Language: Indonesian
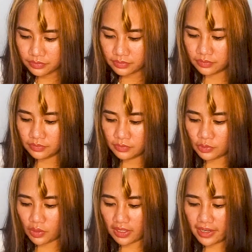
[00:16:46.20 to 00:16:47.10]
hmm
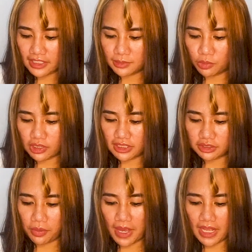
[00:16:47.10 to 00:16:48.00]
warnanya kayak smoothie
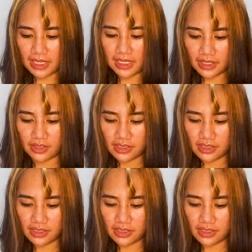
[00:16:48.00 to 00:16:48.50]
strawberry gitu